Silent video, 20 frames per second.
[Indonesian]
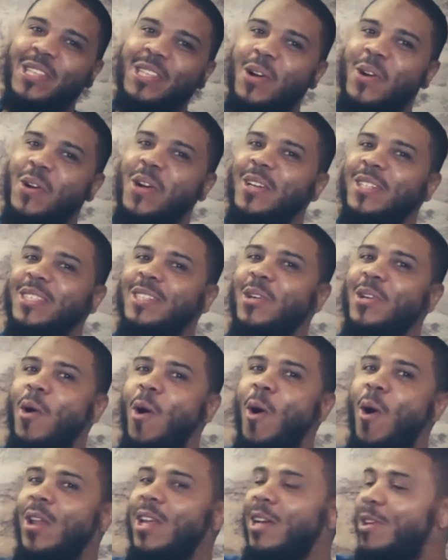
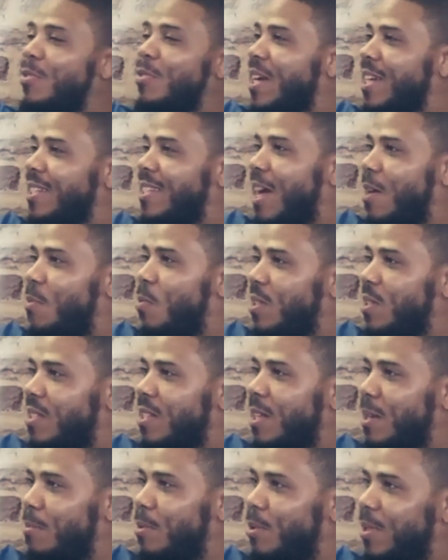satu-satunya hal
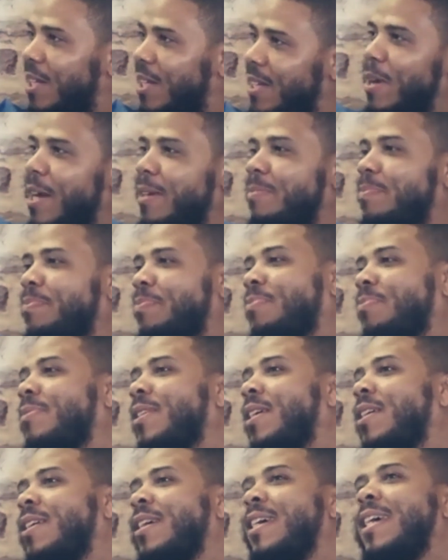yang aku
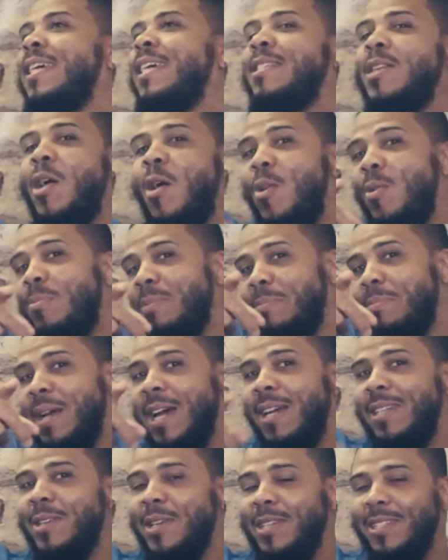inginkan adalah
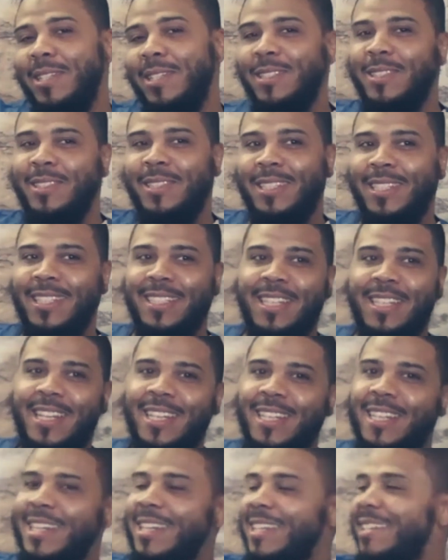kebahagiaan dan
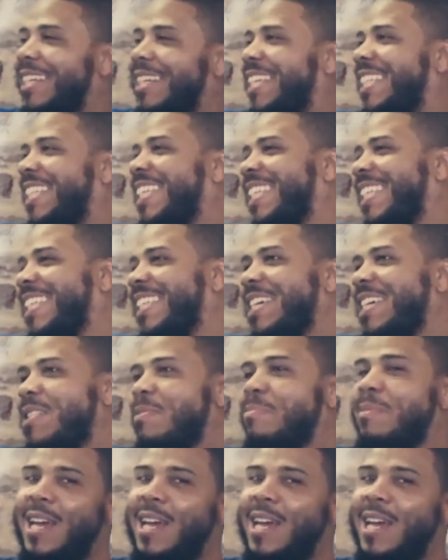ketenangan, itu